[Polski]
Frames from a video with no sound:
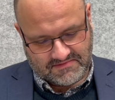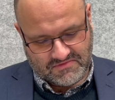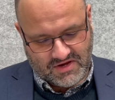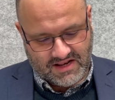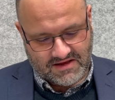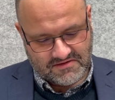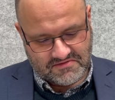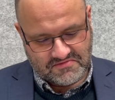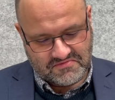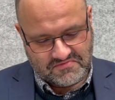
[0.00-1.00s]
No
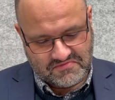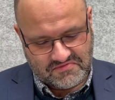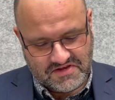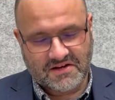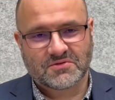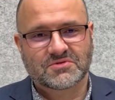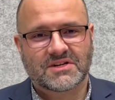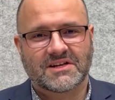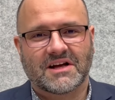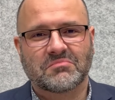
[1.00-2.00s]
ale y, jako,
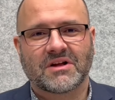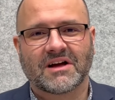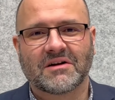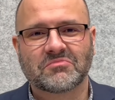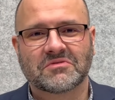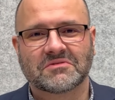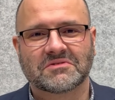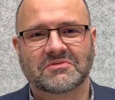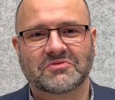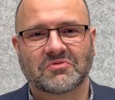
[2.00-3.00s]
że Abraham
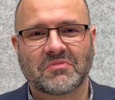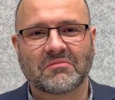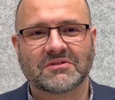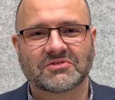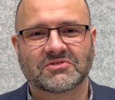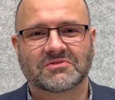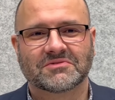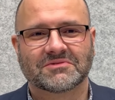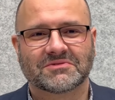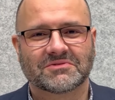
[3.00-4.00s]
y, no, ma
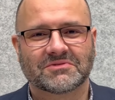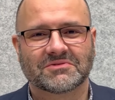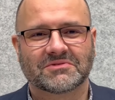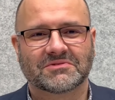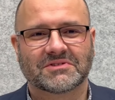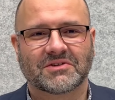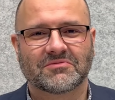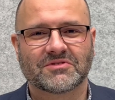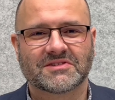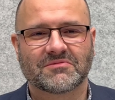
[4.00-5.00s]
być
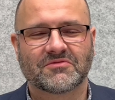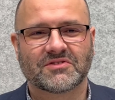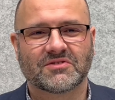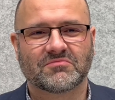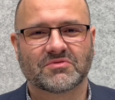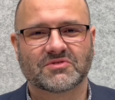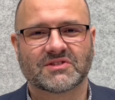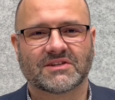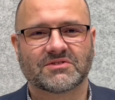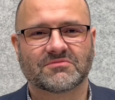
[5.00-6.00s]
taką niesamowitą
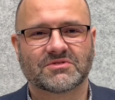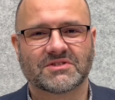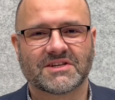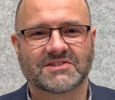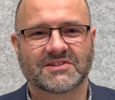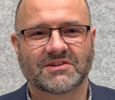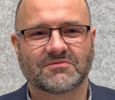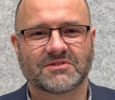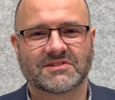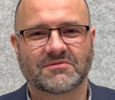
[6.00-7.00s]
postacią, czy jest taką
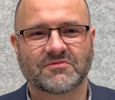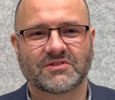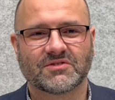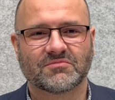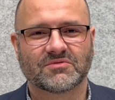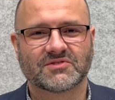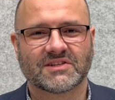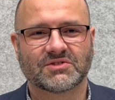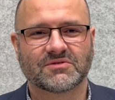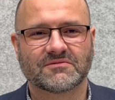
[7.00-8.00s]
niesamowitą
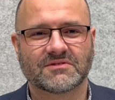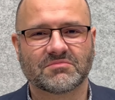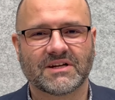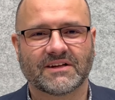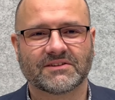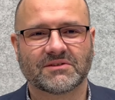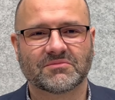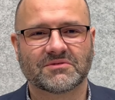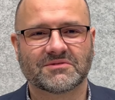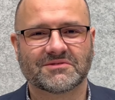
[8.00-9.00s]
postacią
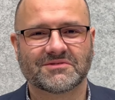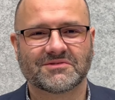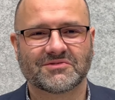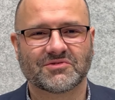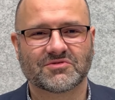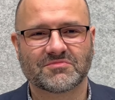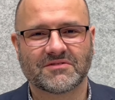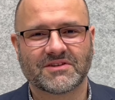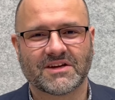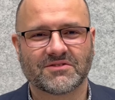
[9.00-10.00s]
wybranym,
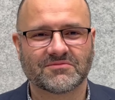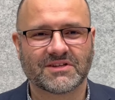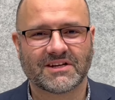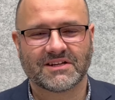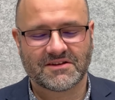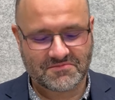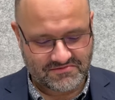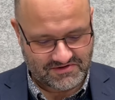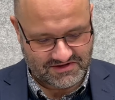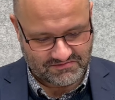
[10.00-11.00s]
rozmawiają dalej.
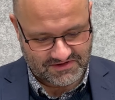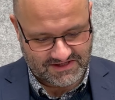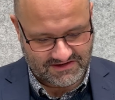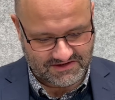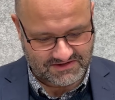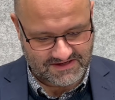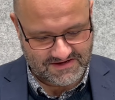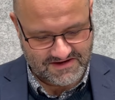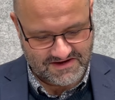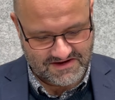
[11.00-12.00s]
Mamy napisane, że